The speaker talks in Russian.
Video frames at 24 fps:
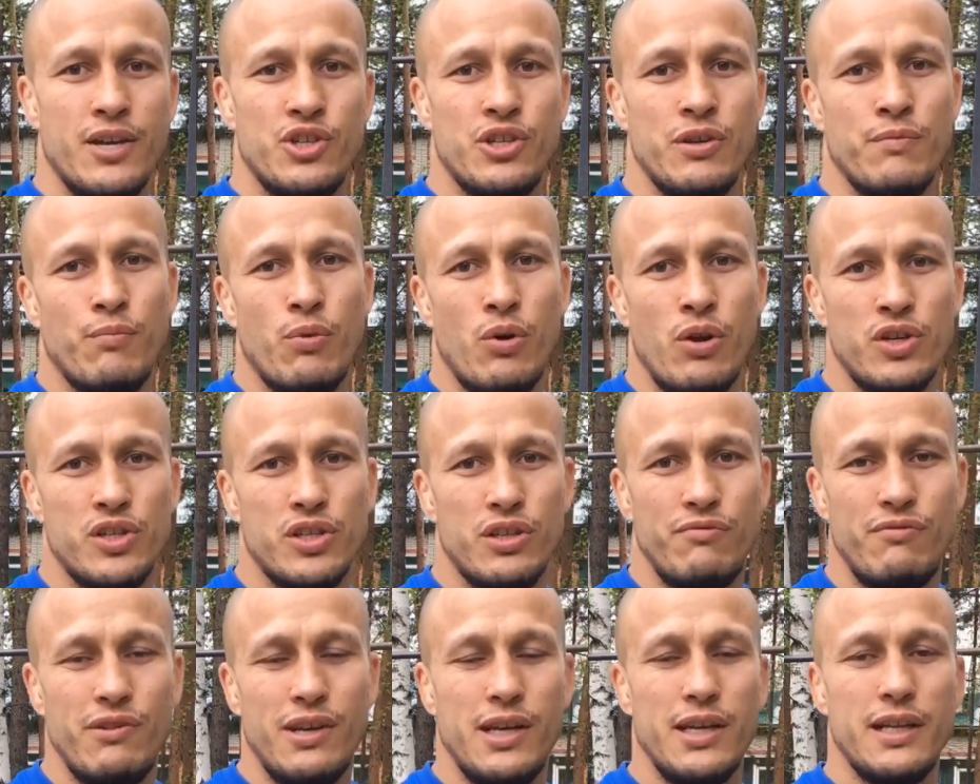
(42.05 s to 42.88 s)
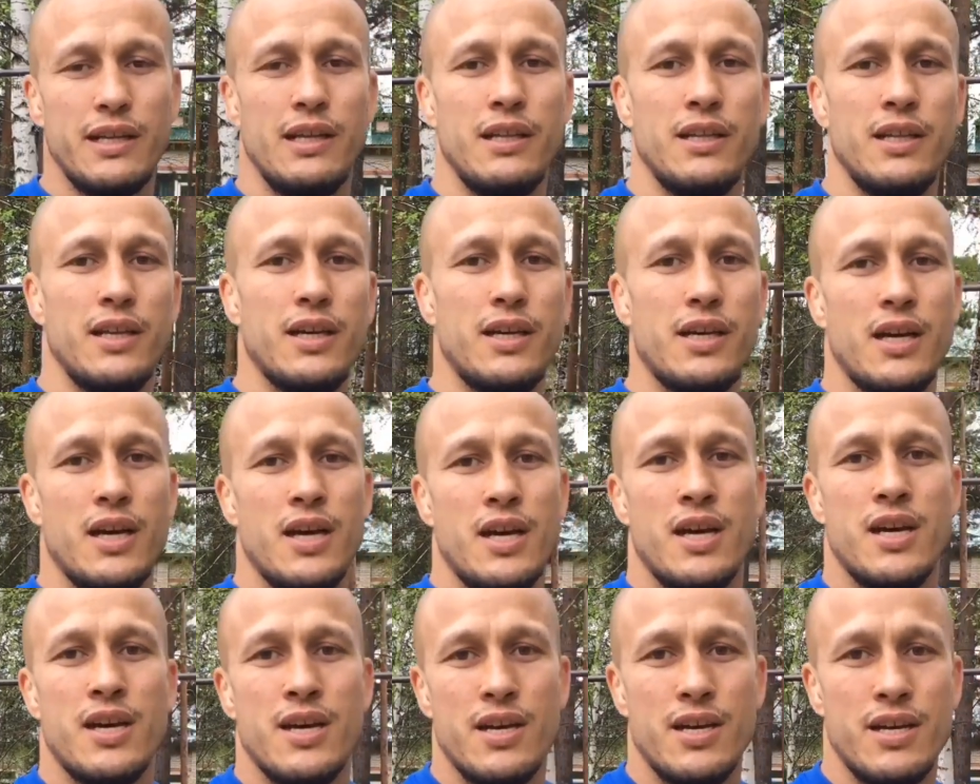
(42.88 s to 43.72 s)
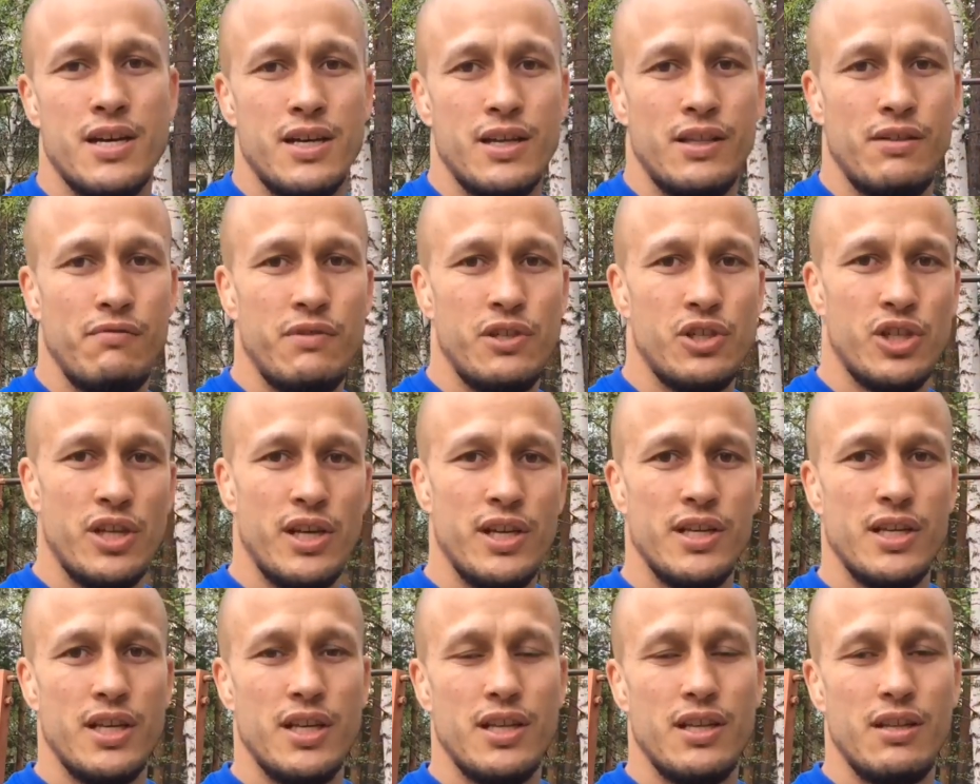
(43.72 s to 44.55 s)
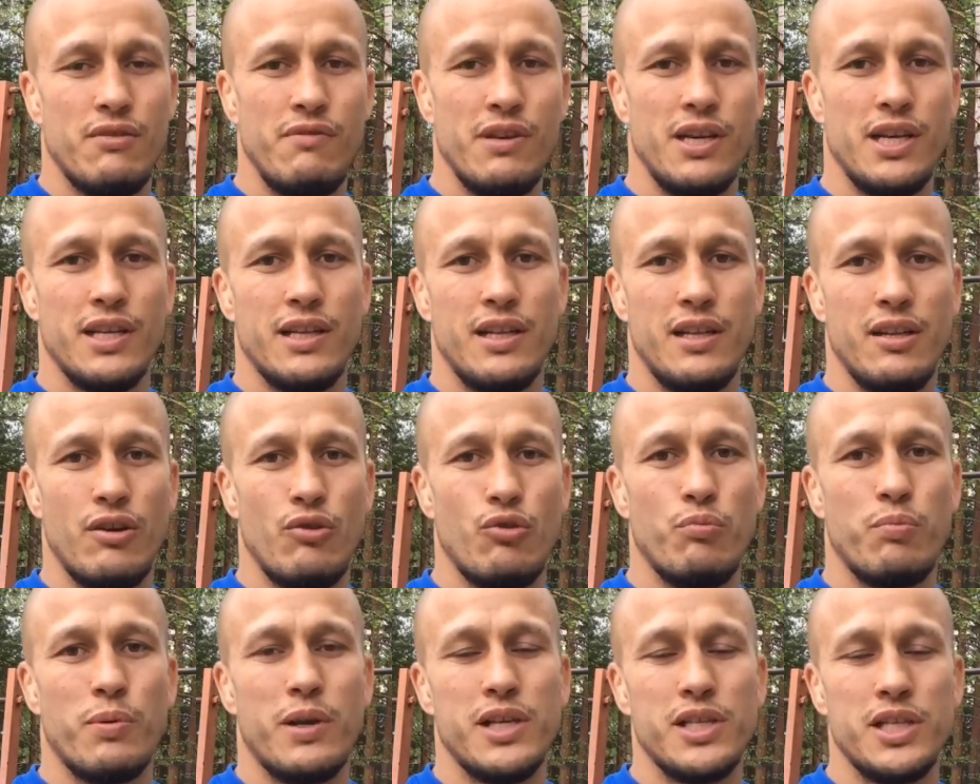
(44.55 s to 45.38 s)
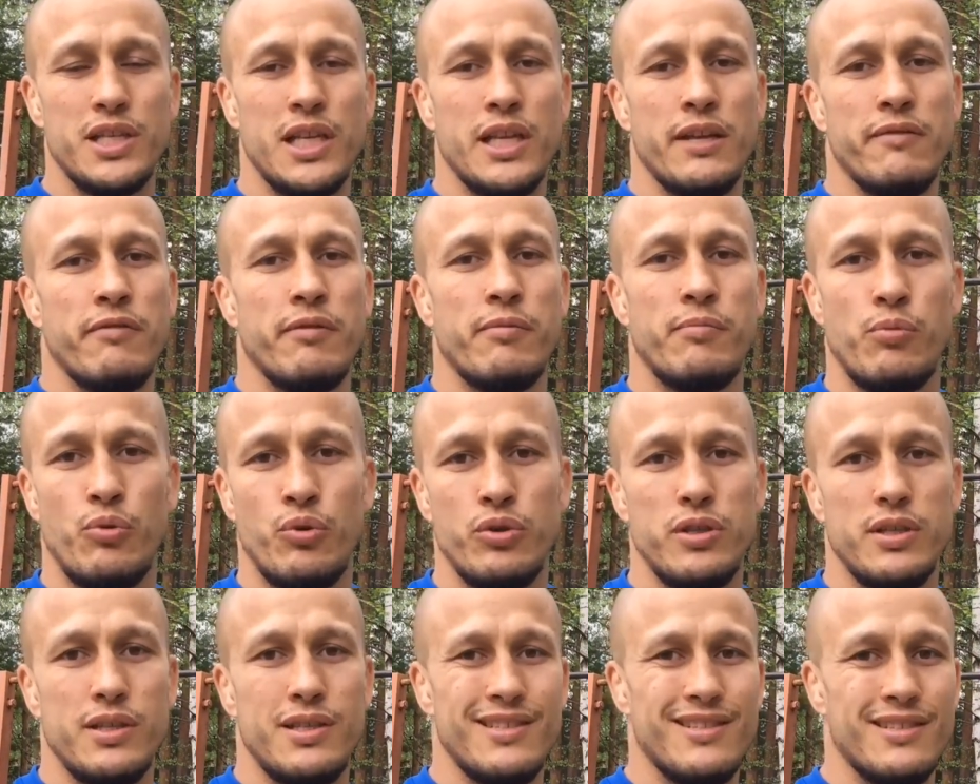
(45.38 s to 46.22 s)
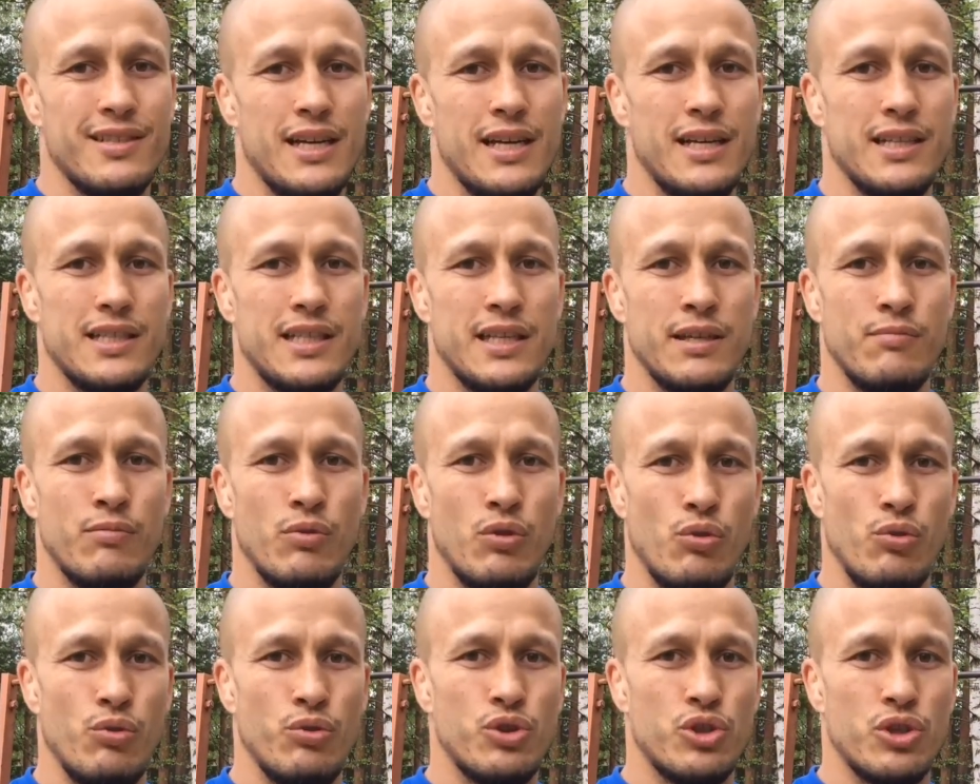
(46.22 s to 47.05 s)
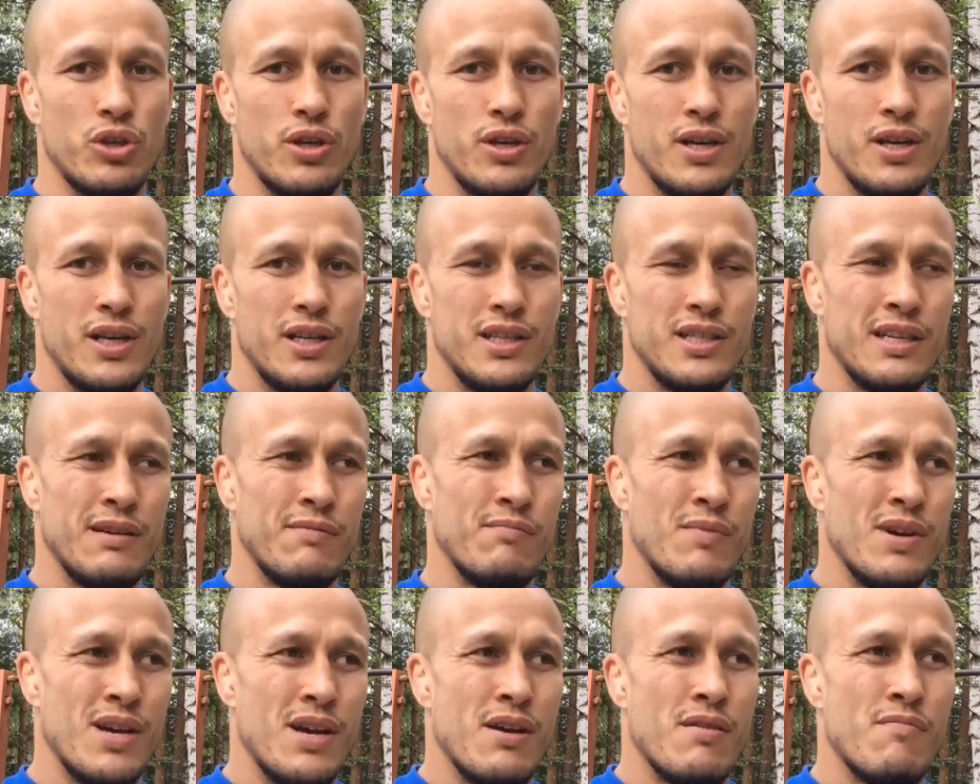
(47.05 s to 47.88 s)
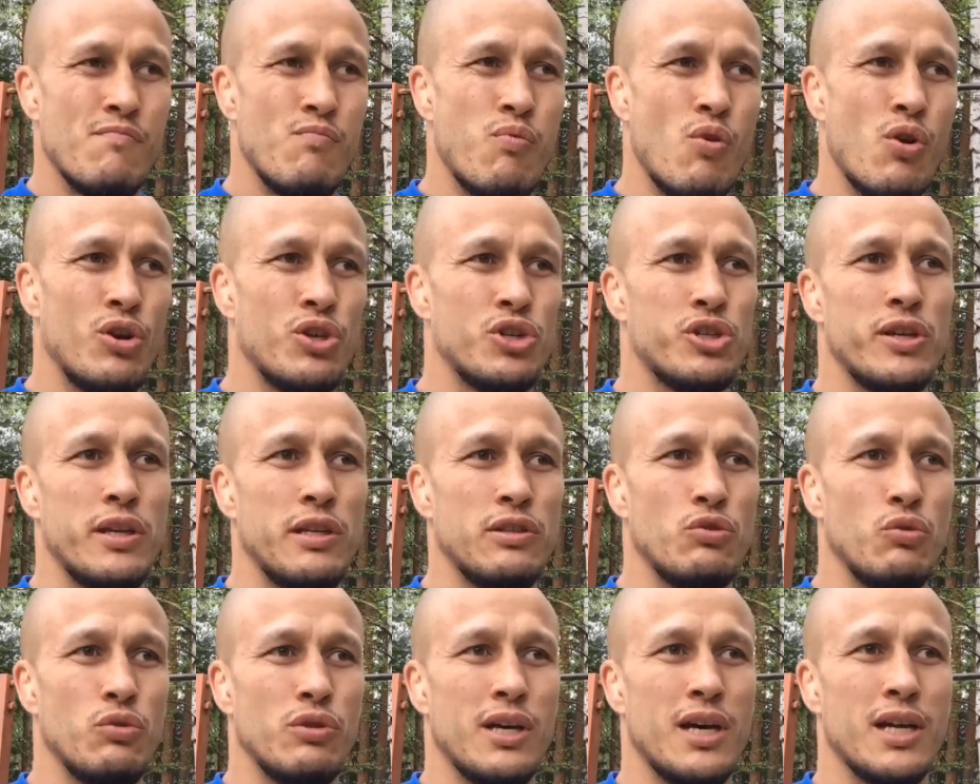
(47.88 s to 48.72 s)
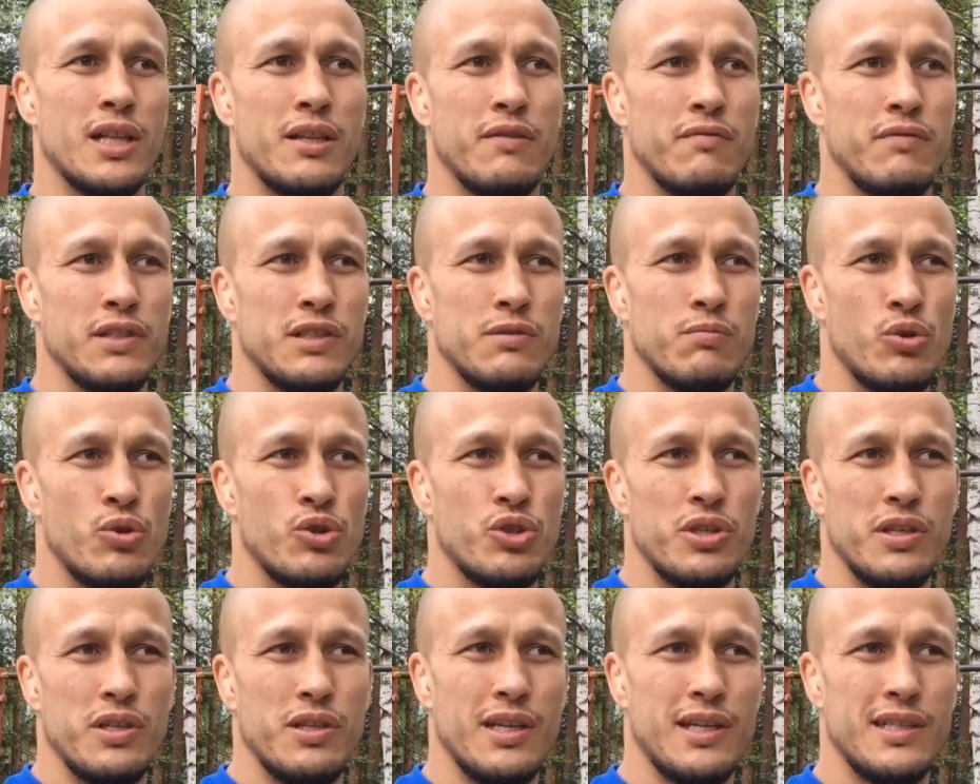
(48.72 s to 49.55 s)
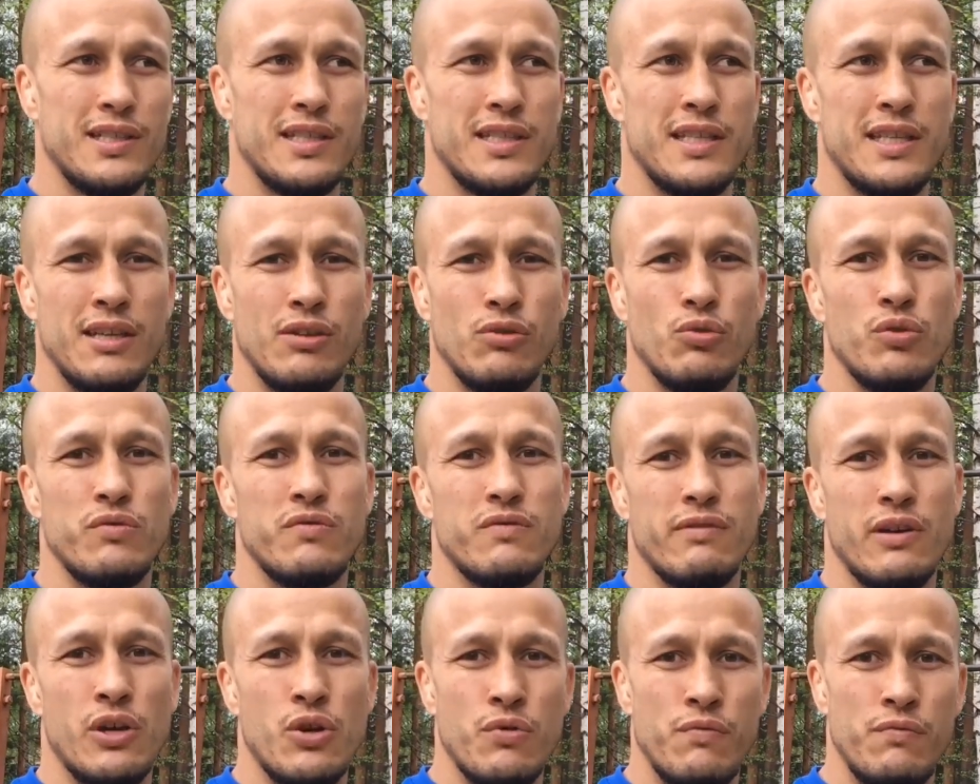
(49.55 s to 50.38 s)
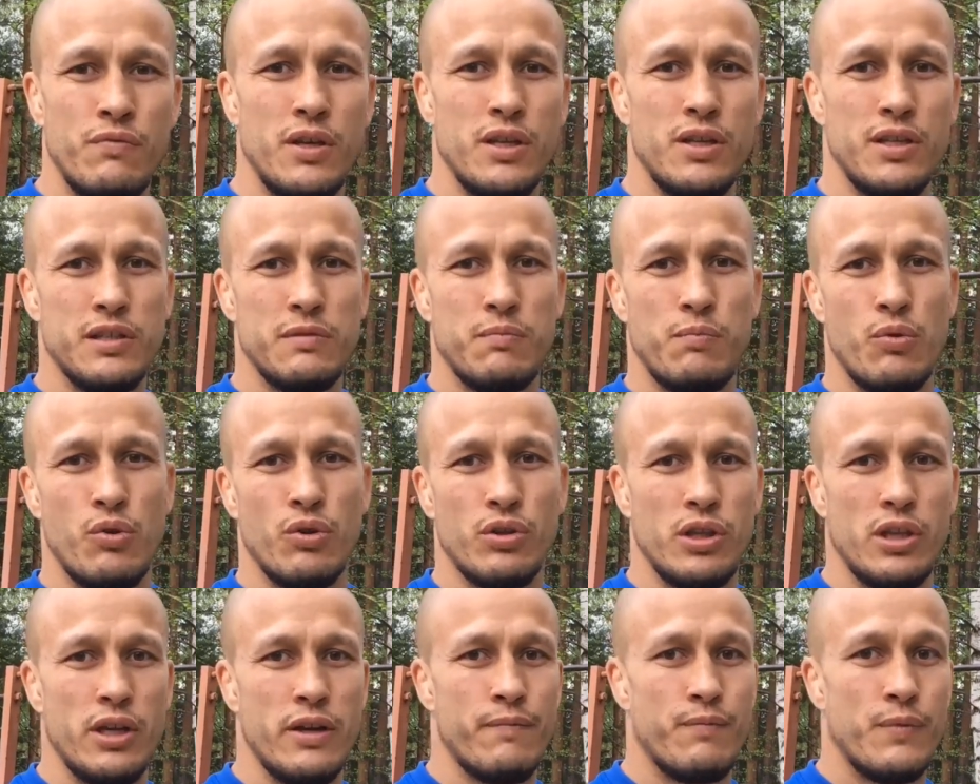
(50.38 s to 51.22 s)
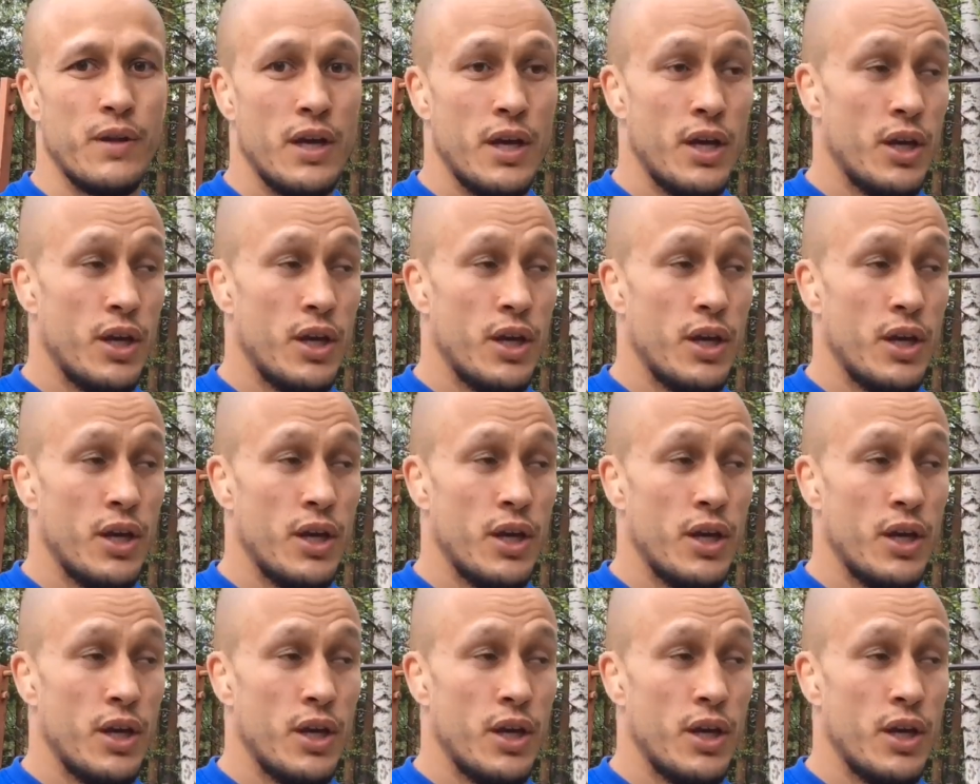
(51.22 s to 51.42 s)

Чем больше двигательных э, движений, двигательных упражнений вы будете знать, тем лучше, тем больше результата вы сможете достигнуть в своем виде спорта.